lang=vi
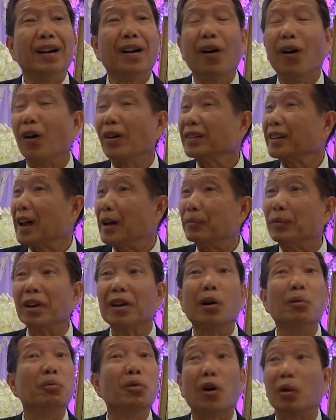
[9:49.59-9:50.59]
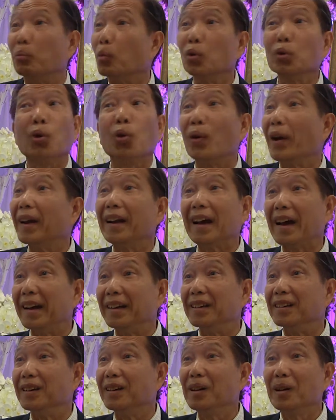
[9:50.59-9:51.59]
họ cảm thấy không còn muốn thù ghét ai
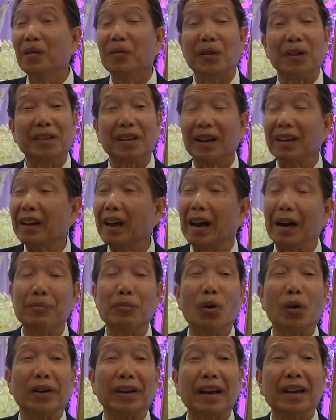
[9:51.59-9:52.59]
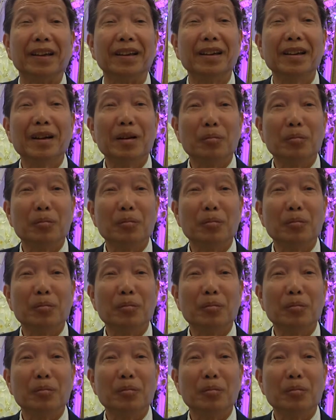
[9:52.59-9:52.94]
nữa và tất cả mọi thấy